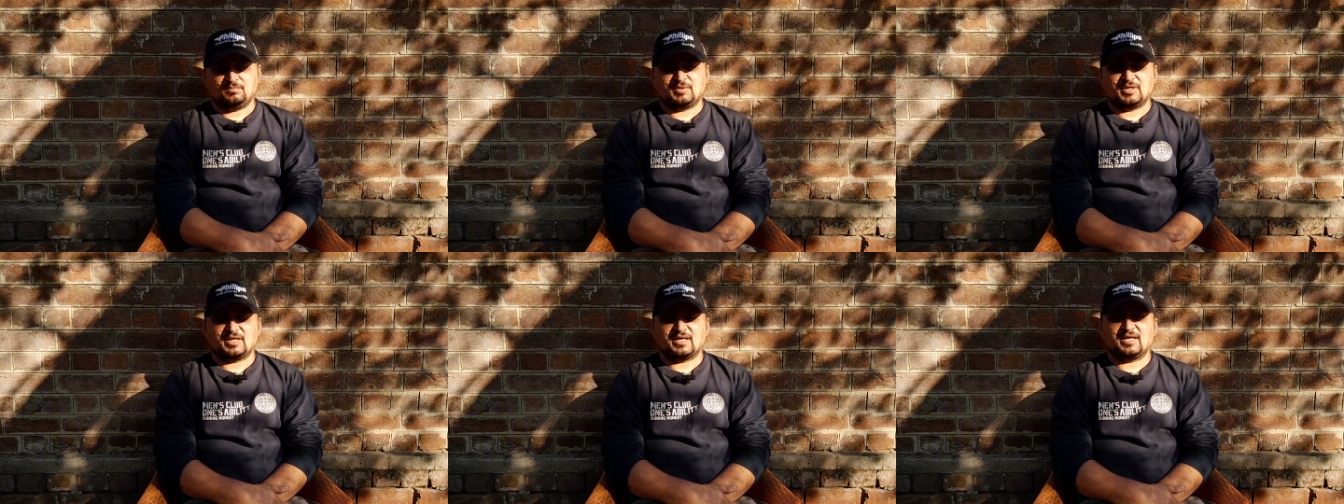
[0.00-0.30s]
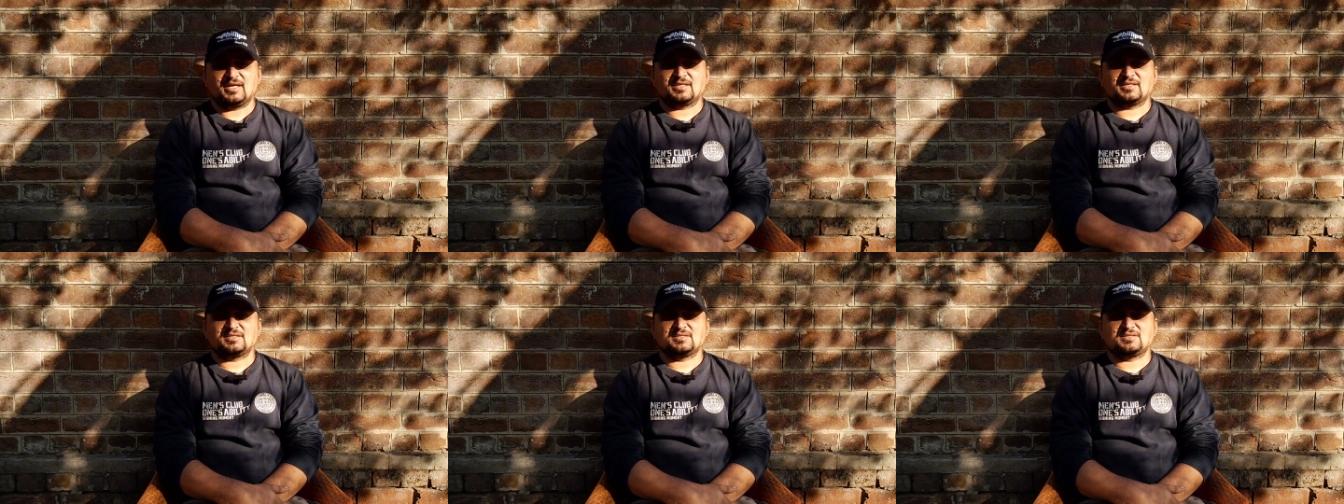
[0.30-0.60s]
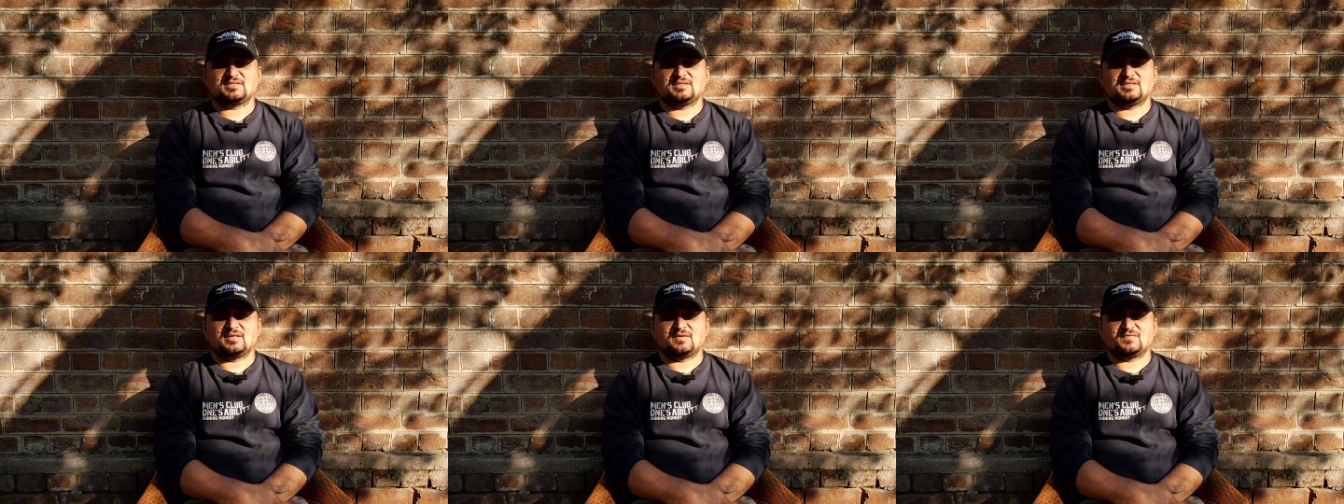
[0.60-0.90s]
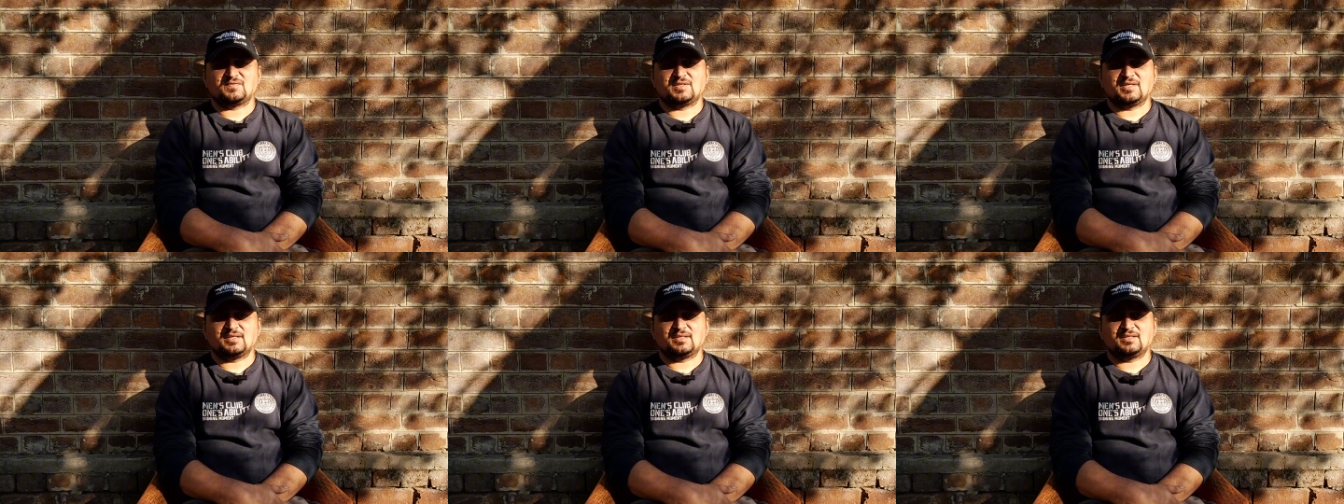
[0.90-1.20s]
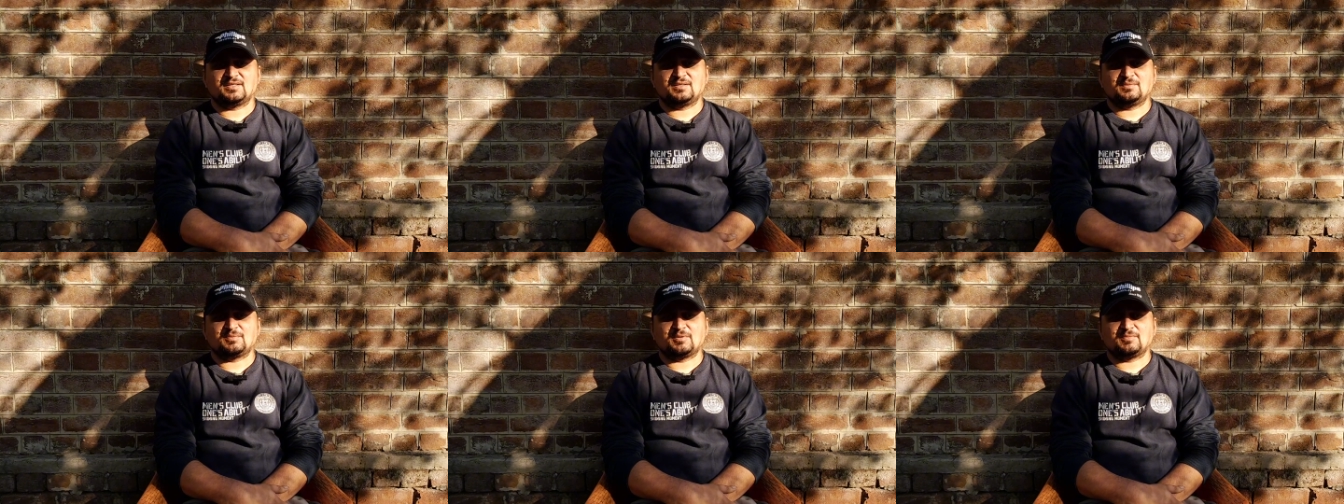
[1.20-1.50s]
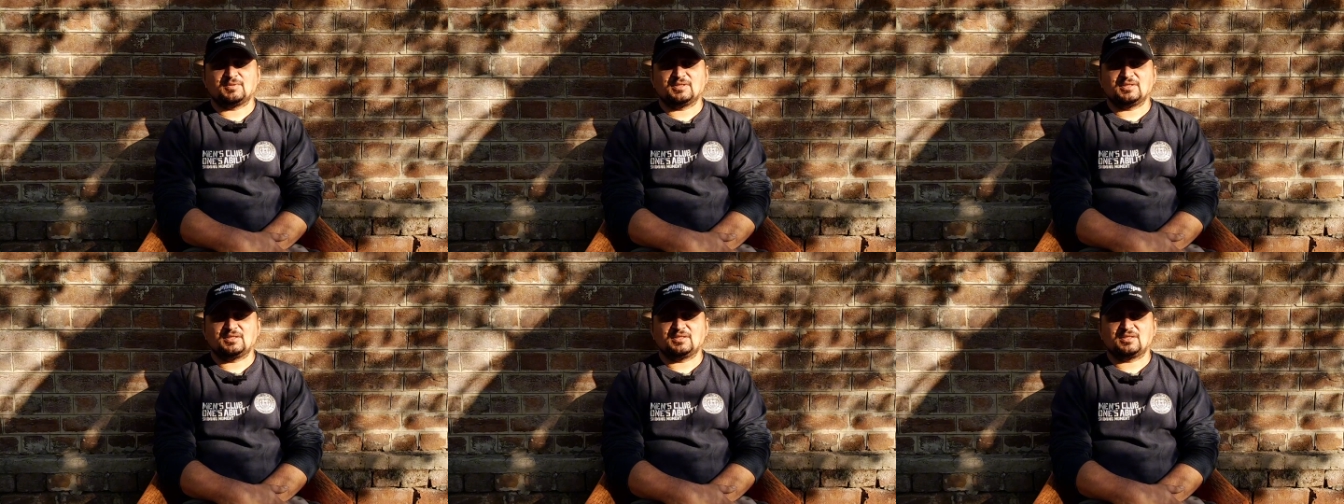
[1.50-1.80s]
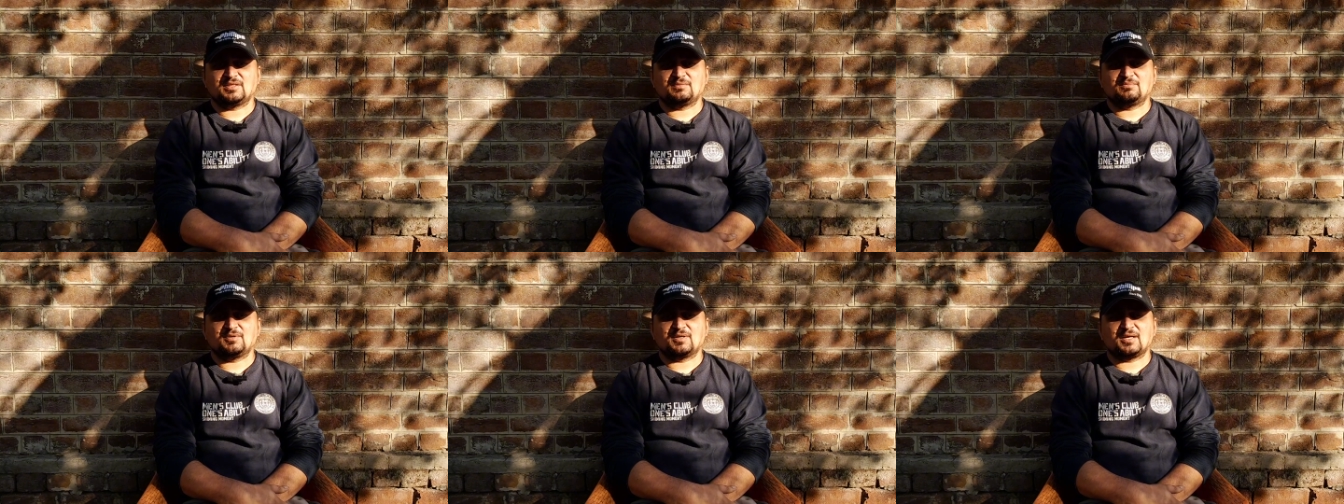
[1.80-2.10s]
बग़ैर किसी दफ्तारी की
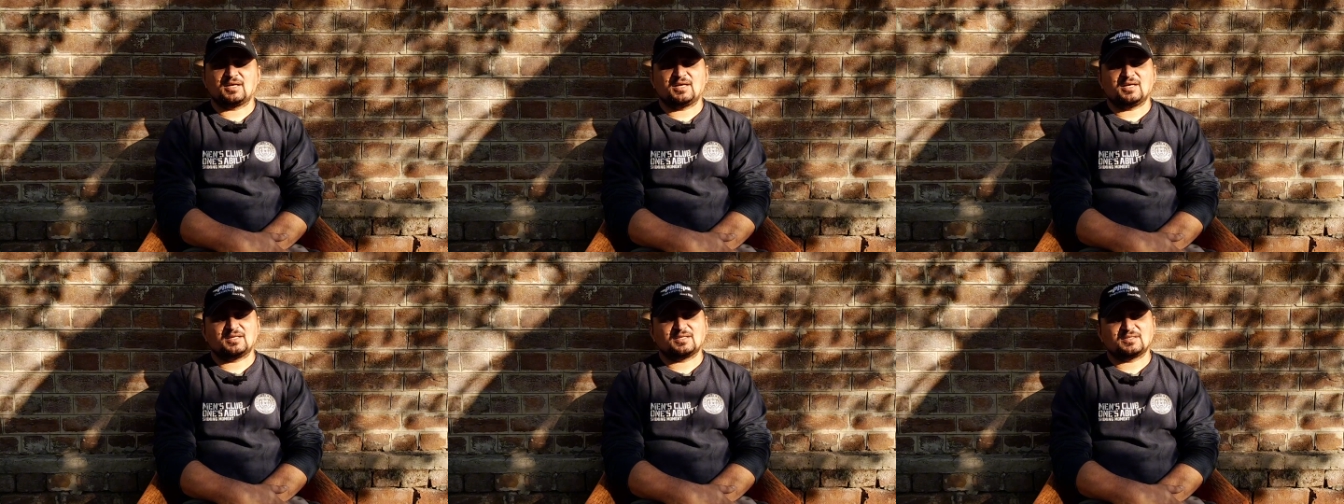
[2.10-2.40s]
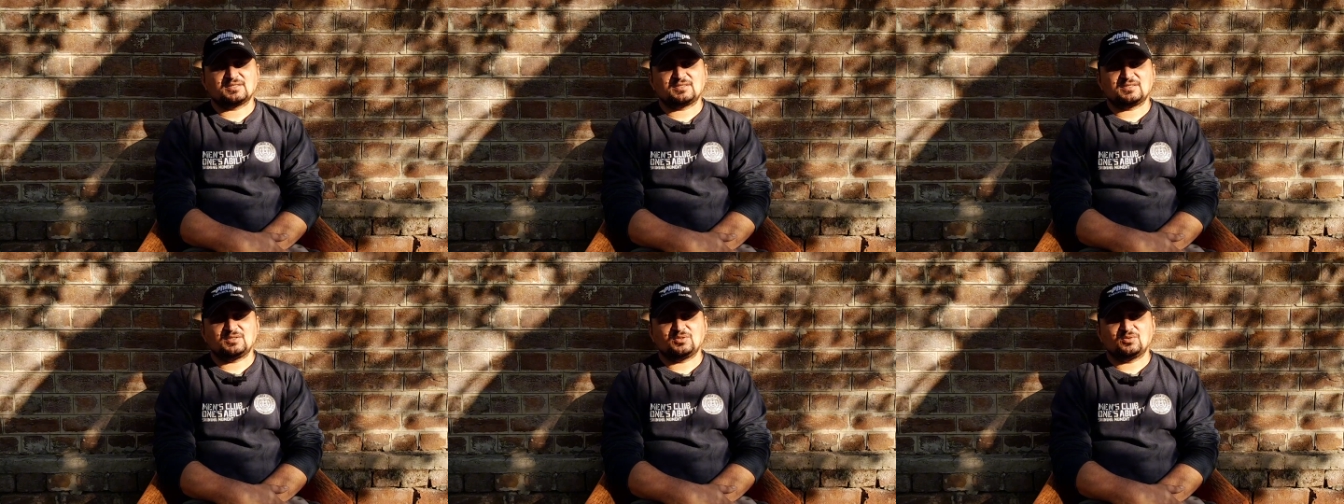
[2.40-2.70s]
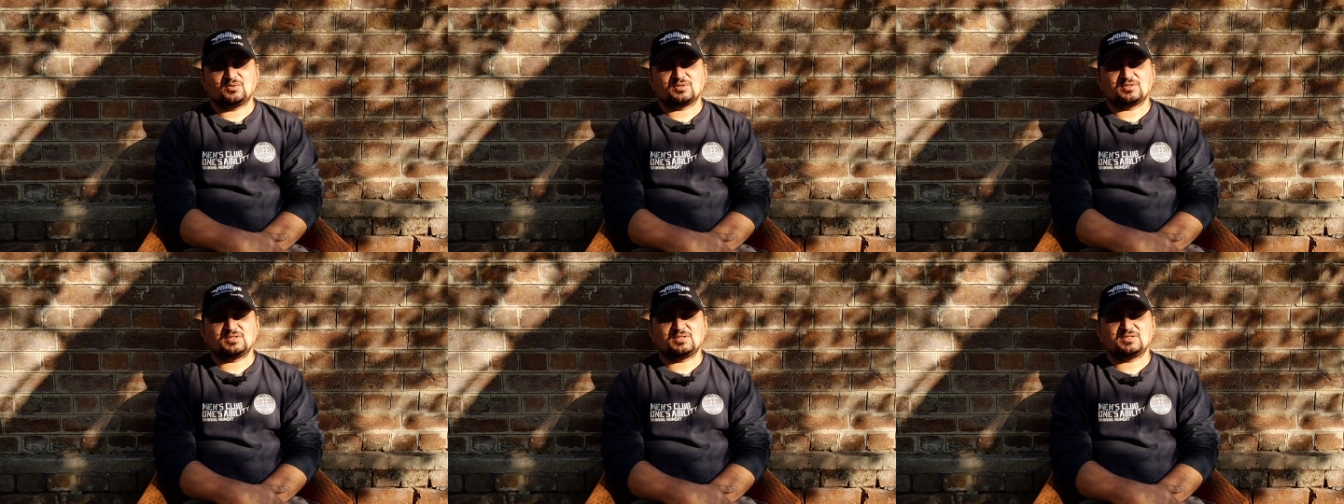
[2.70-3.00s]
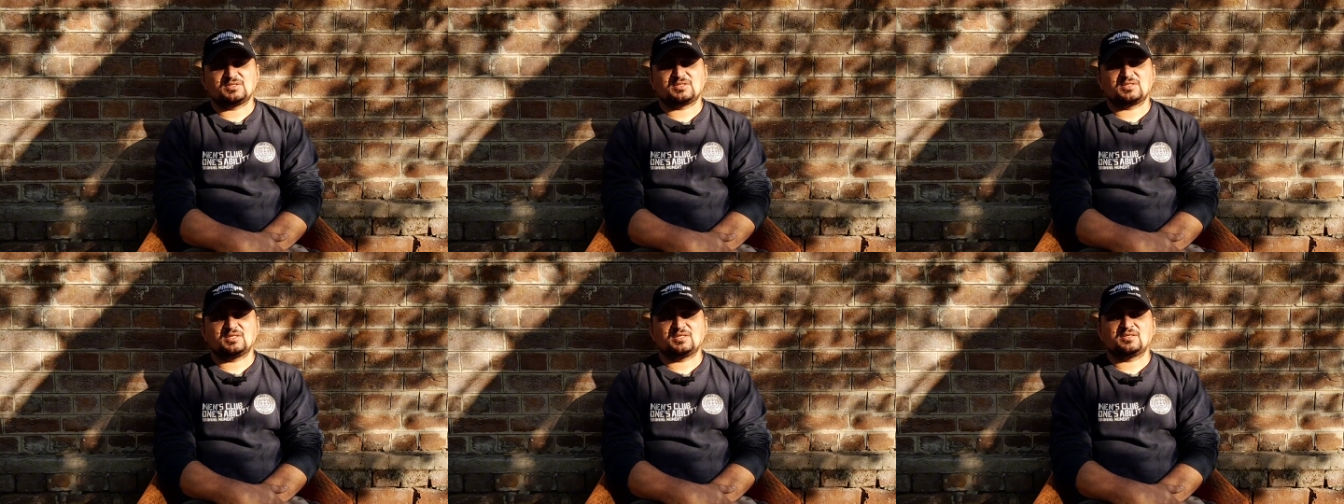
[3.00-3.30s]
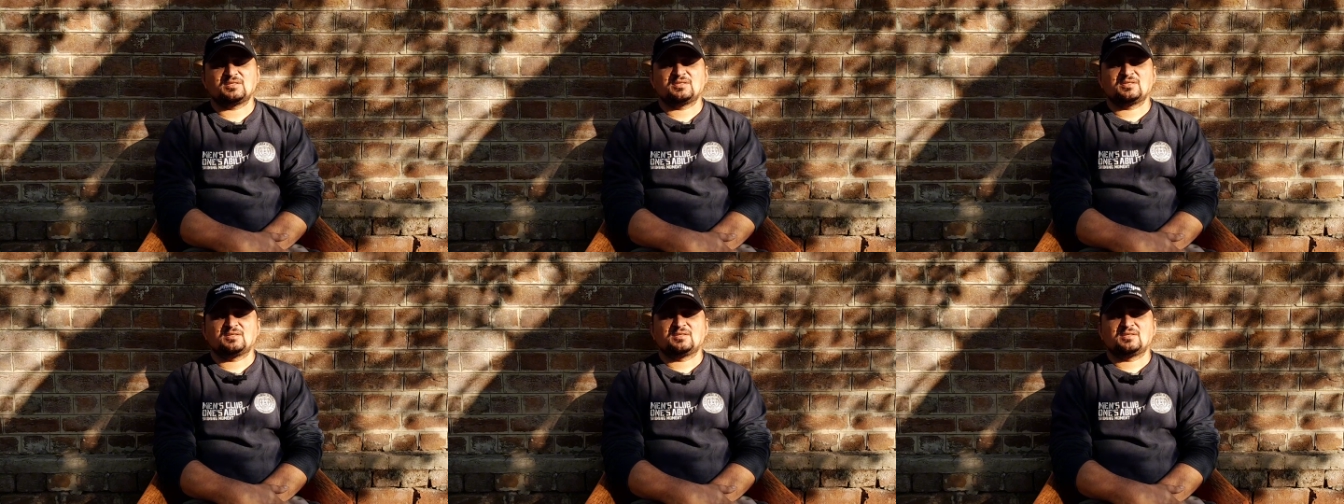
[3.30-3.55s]
पाबंदी के बग़ैर किसी और चीज़ के